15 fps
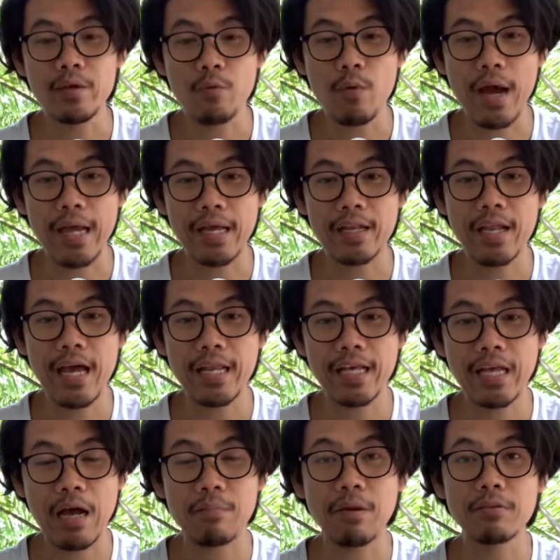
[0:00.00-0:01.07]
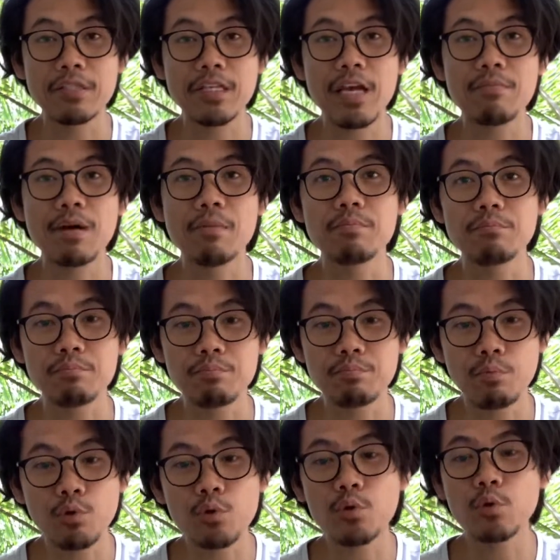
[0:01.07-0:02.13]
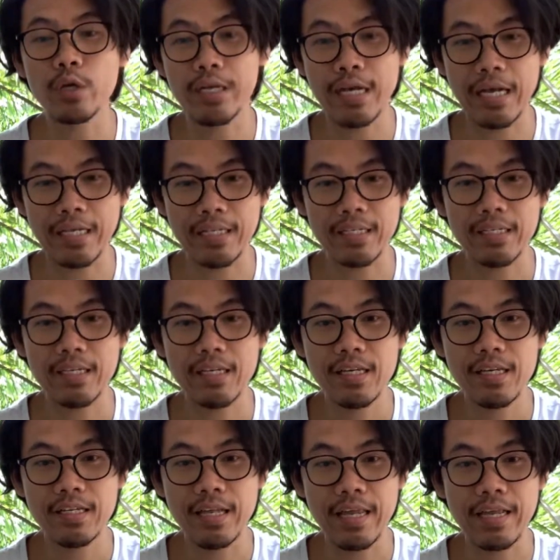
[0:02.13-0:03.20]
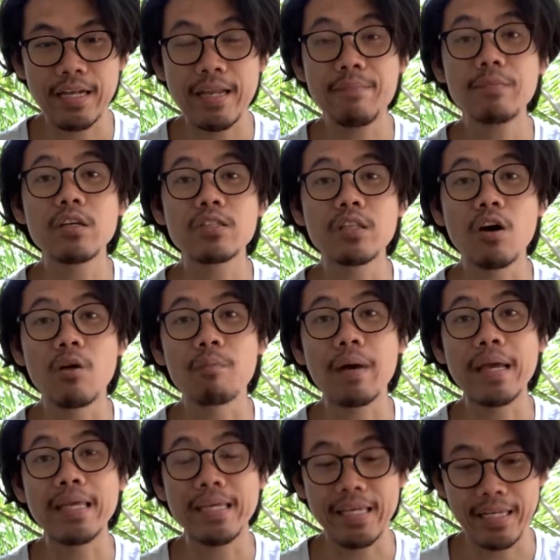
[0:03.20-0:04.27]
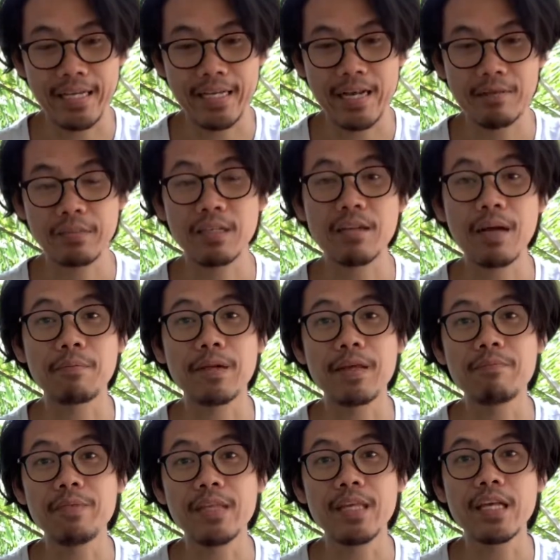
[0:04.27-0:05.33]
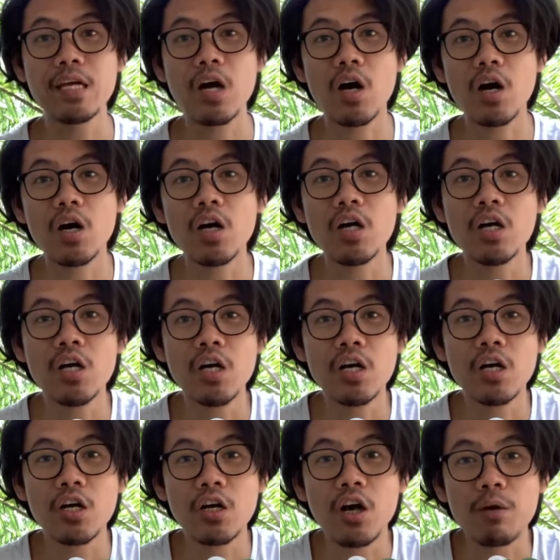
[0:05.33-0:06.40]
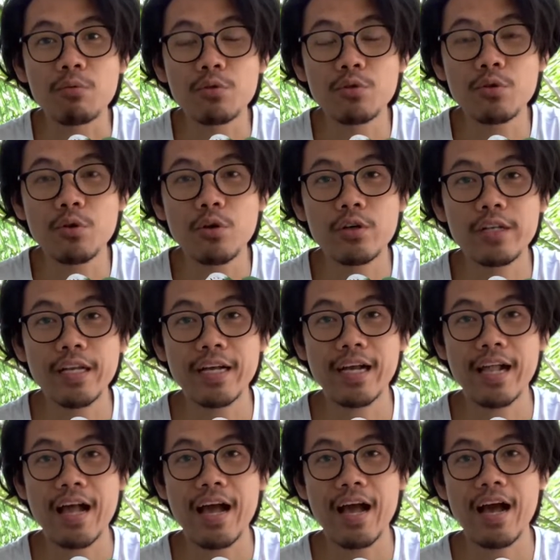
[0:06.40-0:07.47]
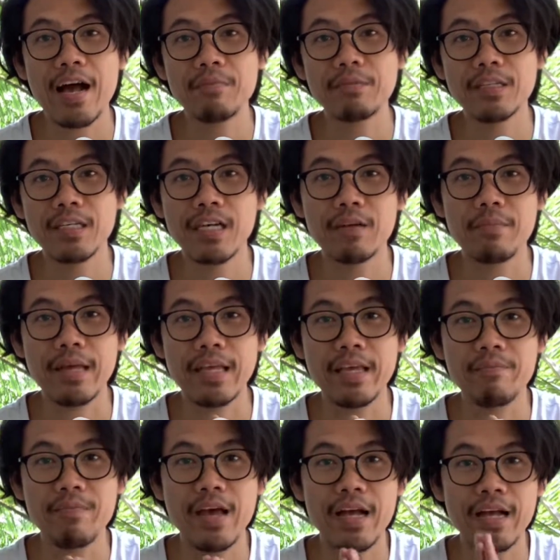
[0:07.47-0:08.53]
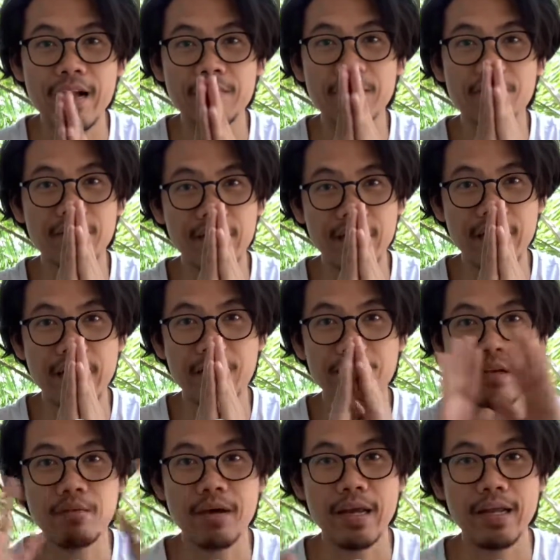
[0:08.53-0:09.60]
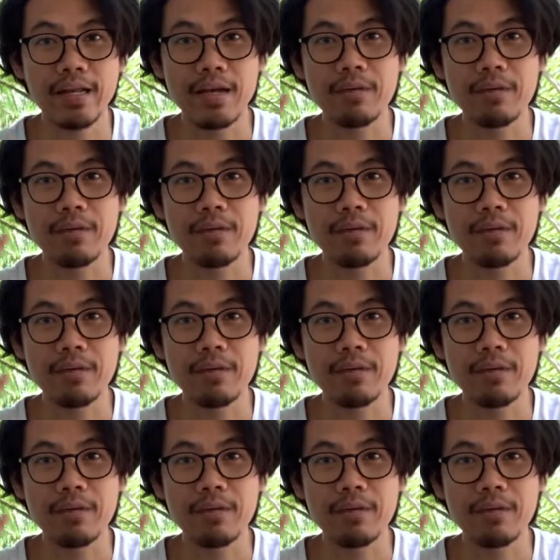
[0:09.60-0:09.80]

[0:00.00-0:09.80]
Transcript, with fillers: งไว้ก็ได้นะครับ เราจะได้มาพูดคุยกันในคลิปต่อๆไปอีกนะครับสำหรับคลิปนี้ก็ขอบคุณทุกคนนะครับ เจอกันใหม่คลิปหน้าครับ สวัสดีครับบ๊ายบาย